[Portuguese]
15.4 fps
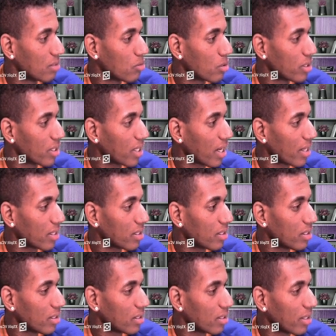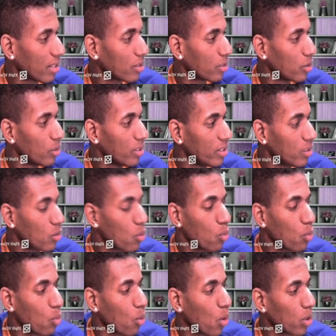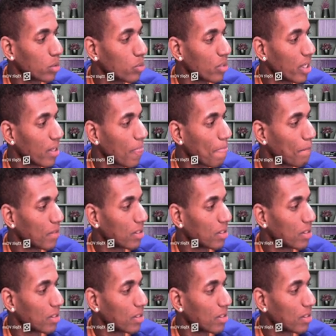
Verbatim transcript: Vou clicar aqui, né, que eu li, concordo, né?